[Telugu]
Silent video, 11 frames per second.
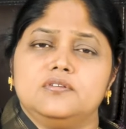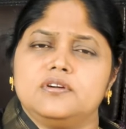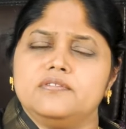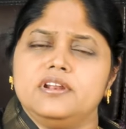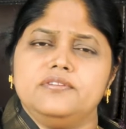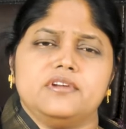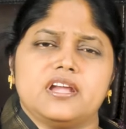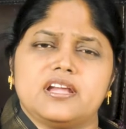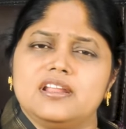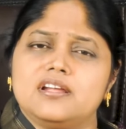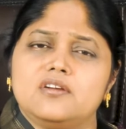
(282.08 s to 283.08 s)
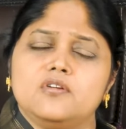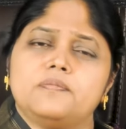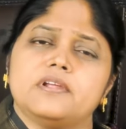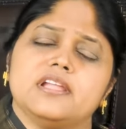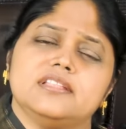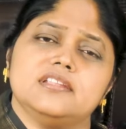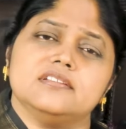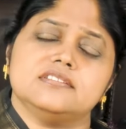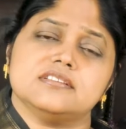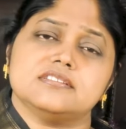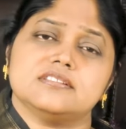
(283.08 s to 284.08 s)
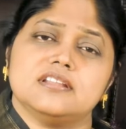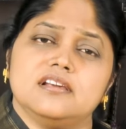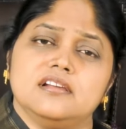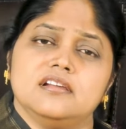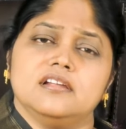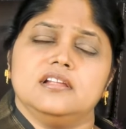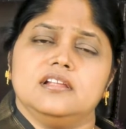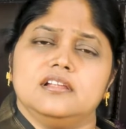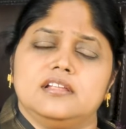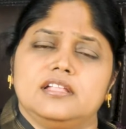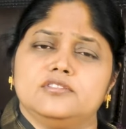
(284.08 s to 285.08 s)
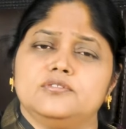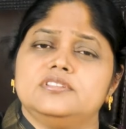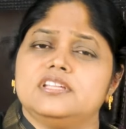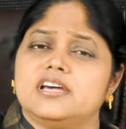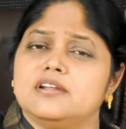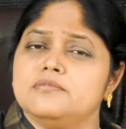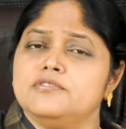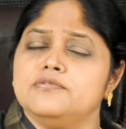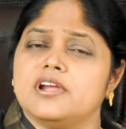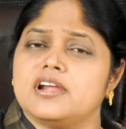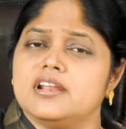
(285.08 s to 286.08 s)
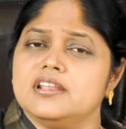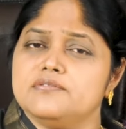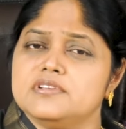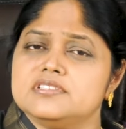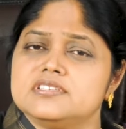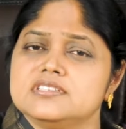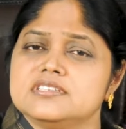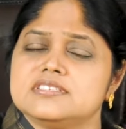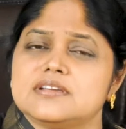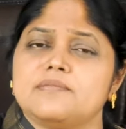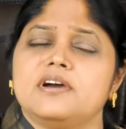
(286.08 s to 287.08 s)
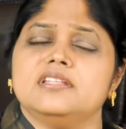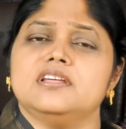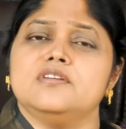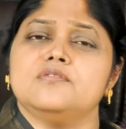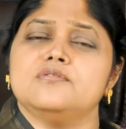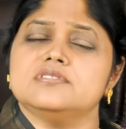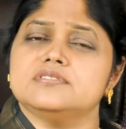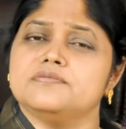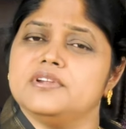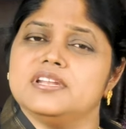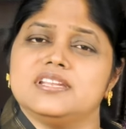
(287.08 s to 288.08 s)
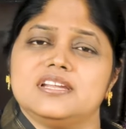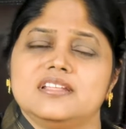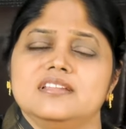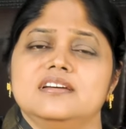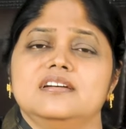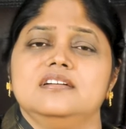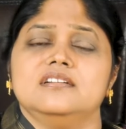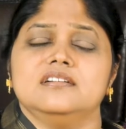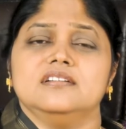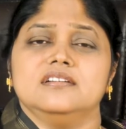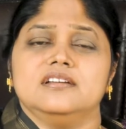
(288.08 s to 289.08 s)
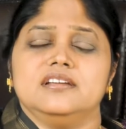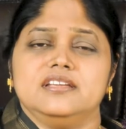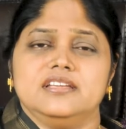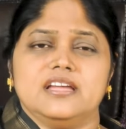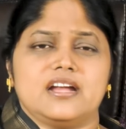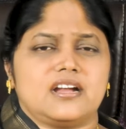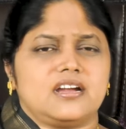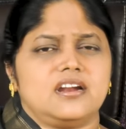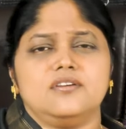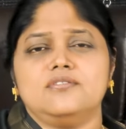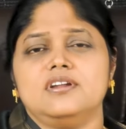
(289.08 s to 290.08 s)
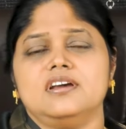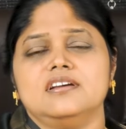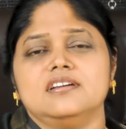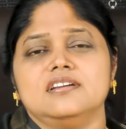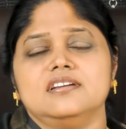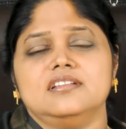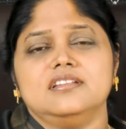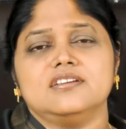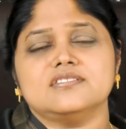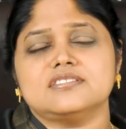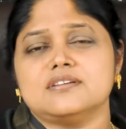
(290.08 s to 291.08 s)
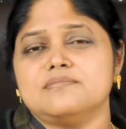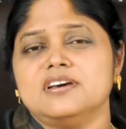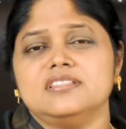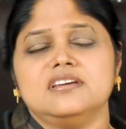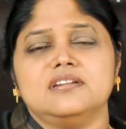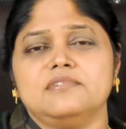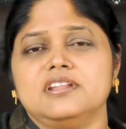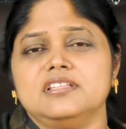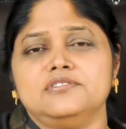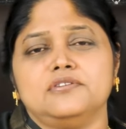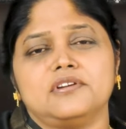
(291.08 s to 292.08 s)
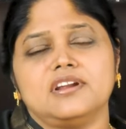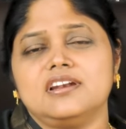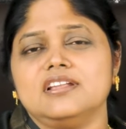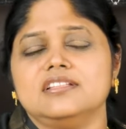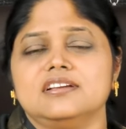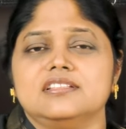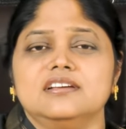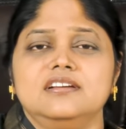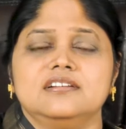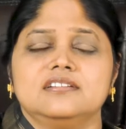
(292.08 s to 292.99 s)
ఒకవేళ నువ్వు ఎక్కడెక్కడో ప్రయత్నం చేసినా ఎంతో ధనం నువ్వు ఎక్కడైనా వెచ్చించి సమాధానం కోసం వెంటాడినా ఎక్కడ కూడా నీకు సమాధానం అనేది దొరకట్లేదు కదా